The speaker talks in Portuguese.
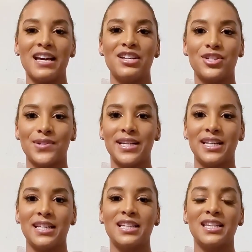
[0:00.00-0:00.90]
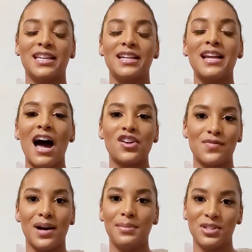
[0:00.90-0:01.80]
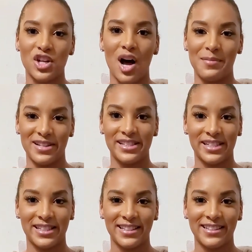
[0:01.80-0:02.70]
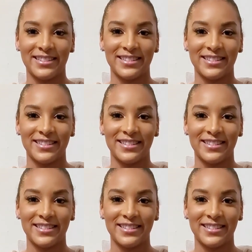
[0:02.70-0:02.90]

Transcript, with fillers: bom ter um motivo para finalmente tirar o pijama.